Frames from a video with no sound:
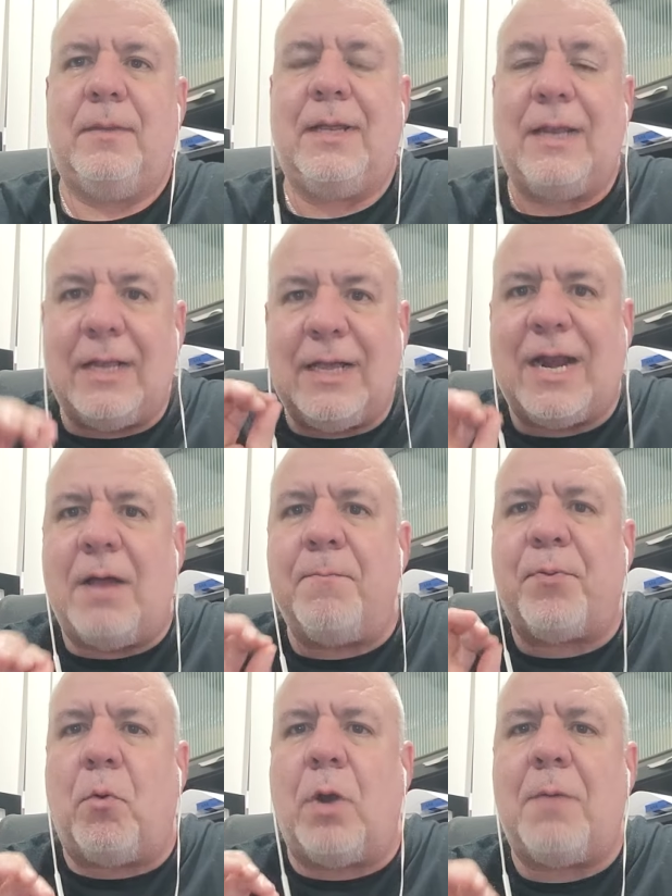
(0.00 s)
el gran
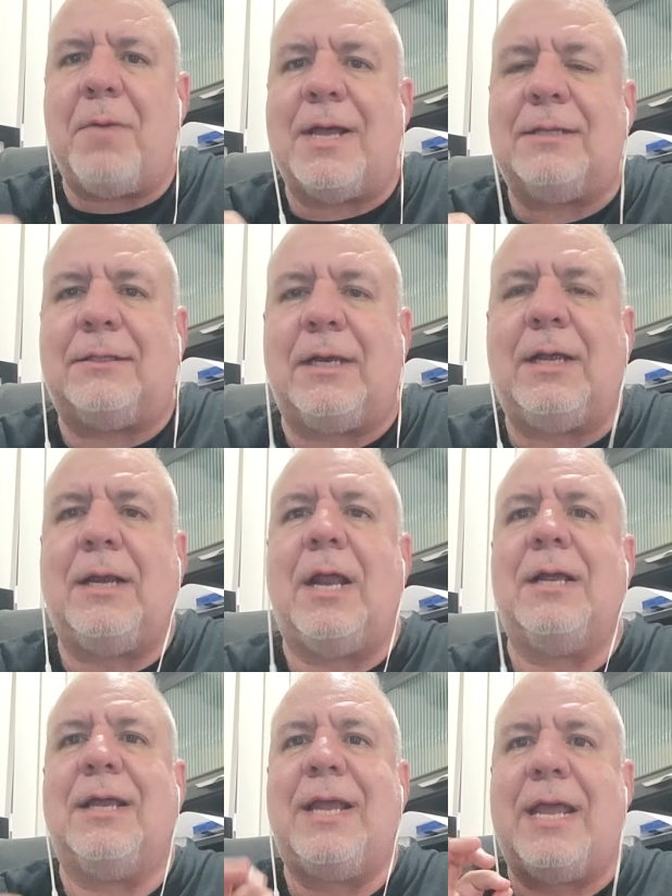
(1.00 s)
problema de
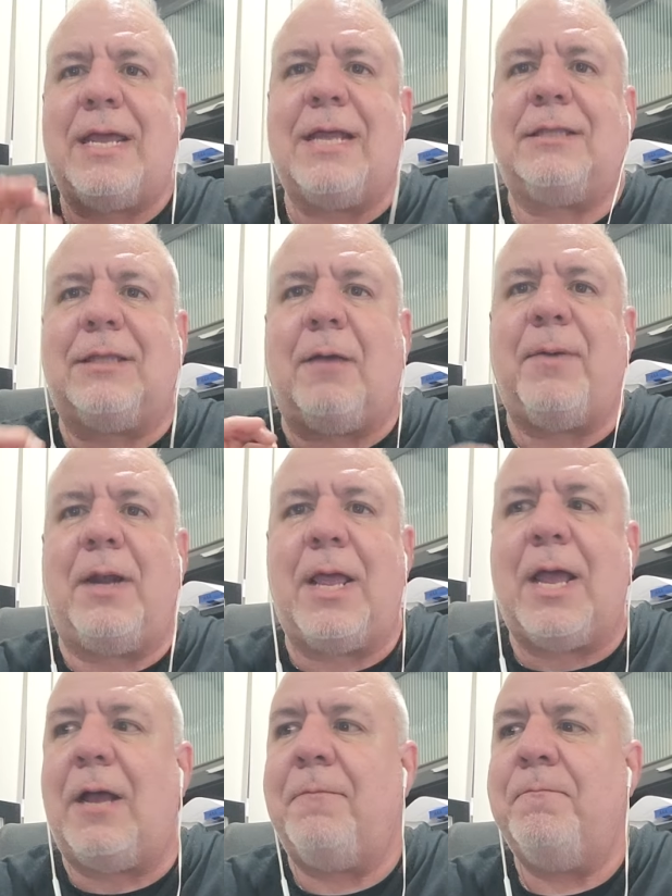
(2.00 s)
Strickland en esta
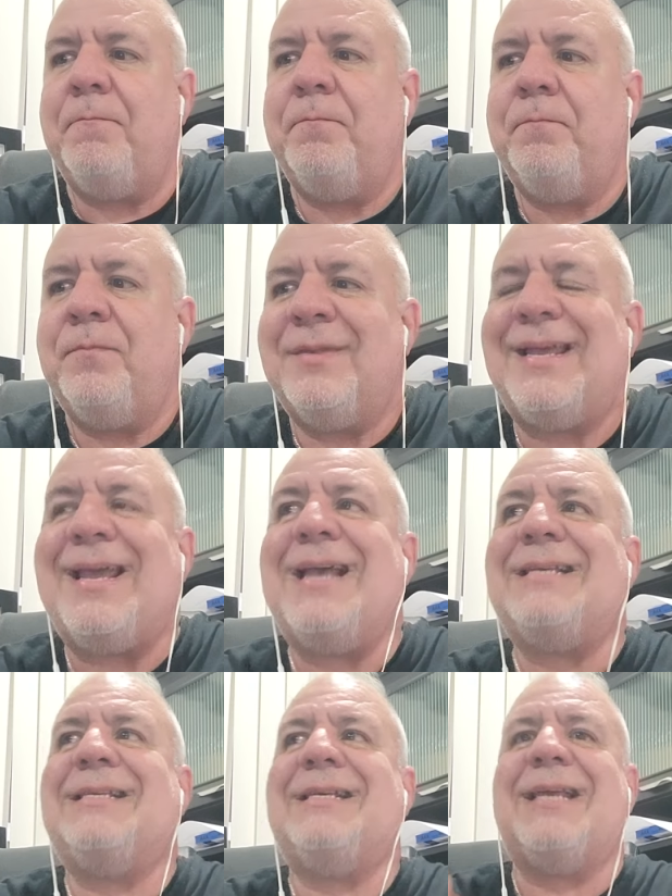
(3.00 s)
pelea
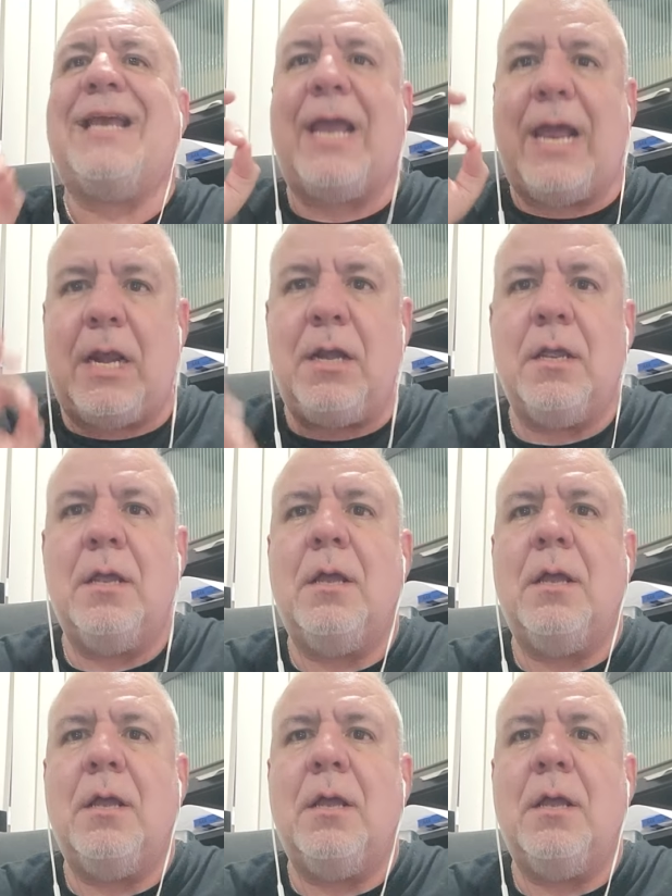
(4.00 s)
es que él